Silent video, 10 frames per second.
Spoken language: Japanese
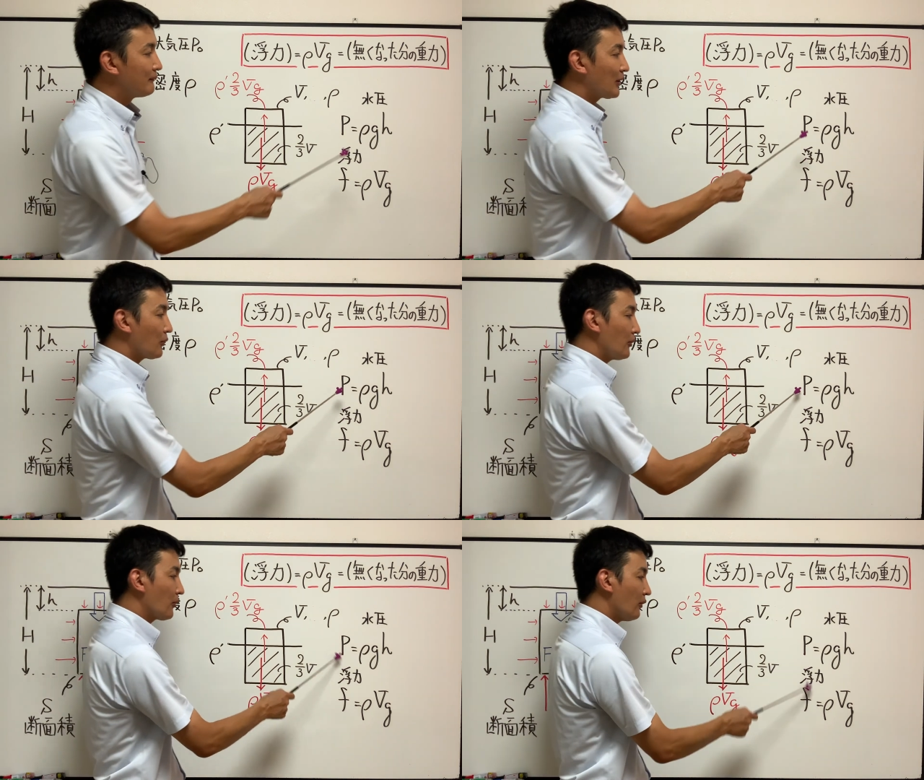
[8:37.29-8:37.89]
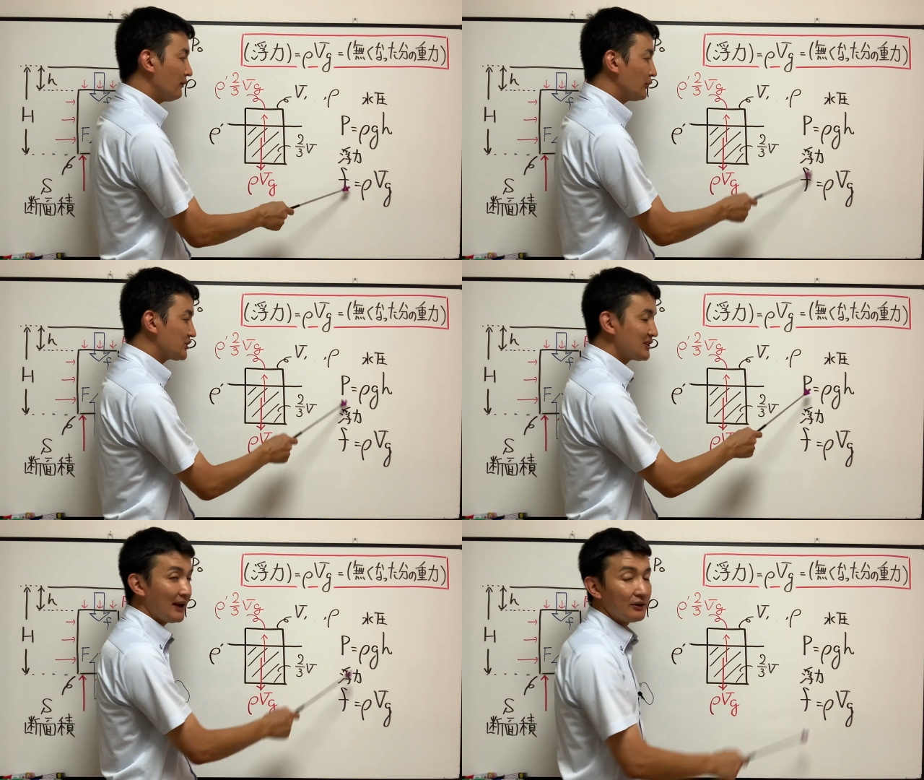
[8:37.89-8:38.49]
まあ、これを混同
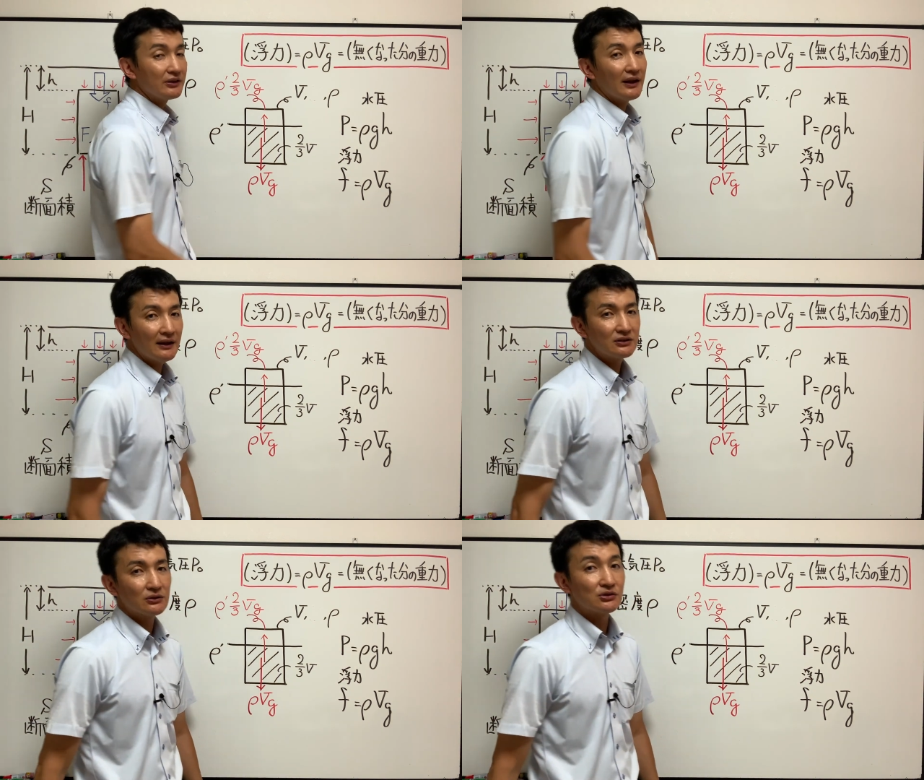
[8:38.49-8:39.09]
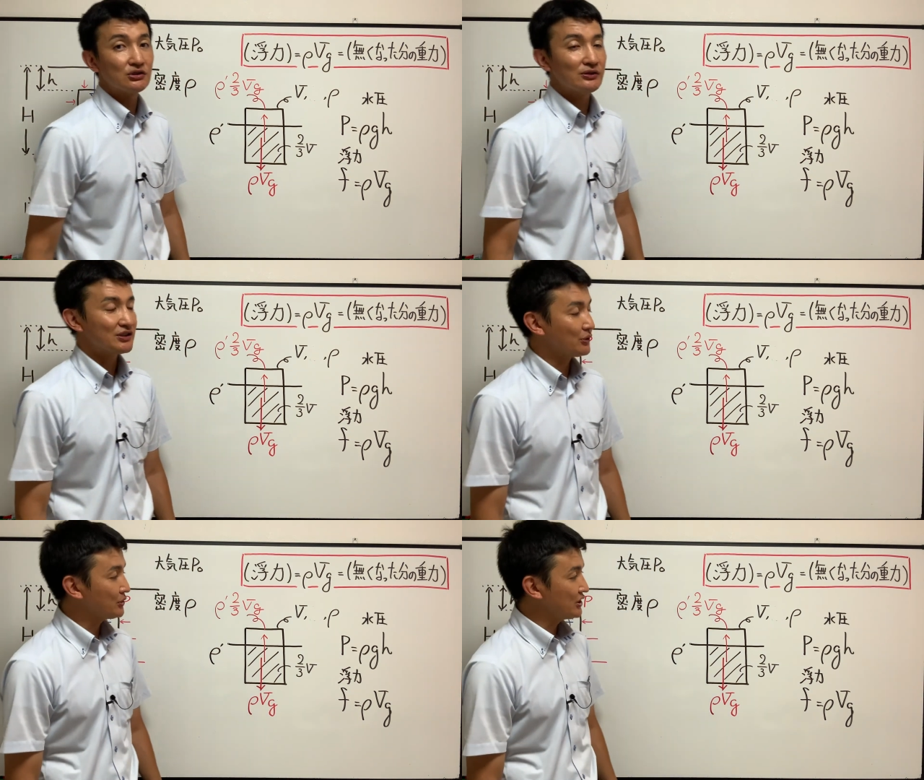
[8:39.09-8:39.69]
しないようにねちょっと注意を
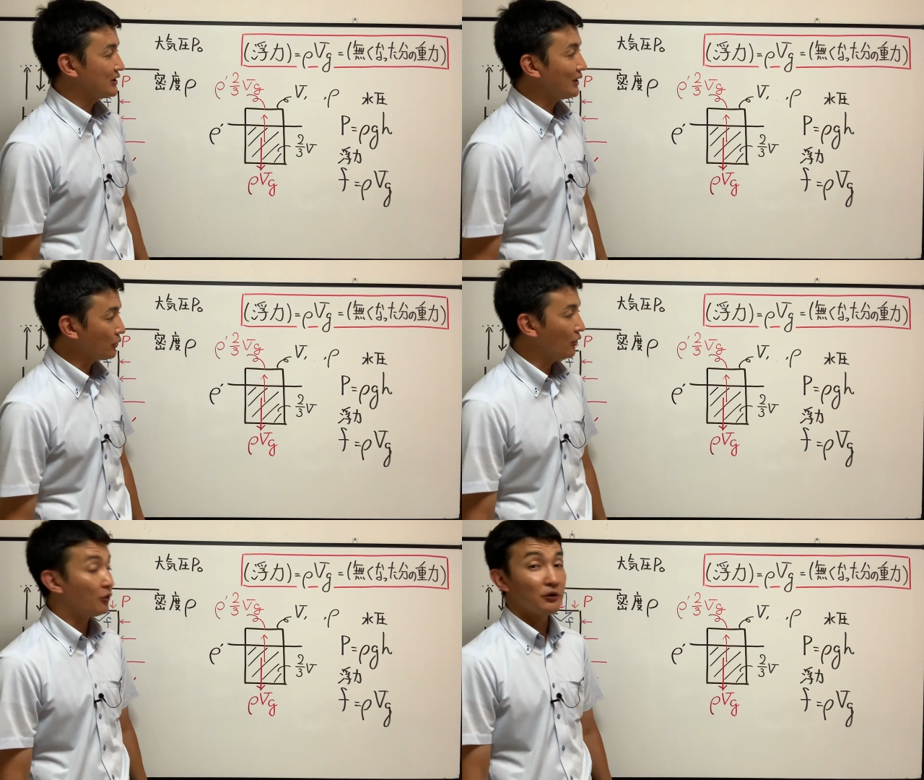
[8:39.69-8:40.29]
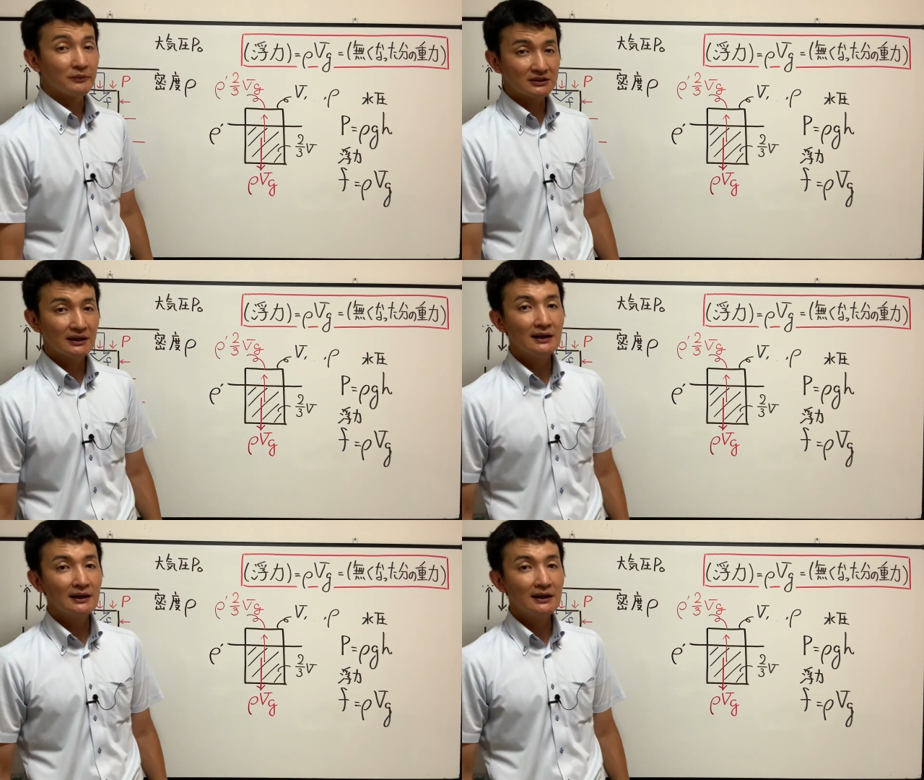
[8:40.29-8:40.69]
してほしいなと思います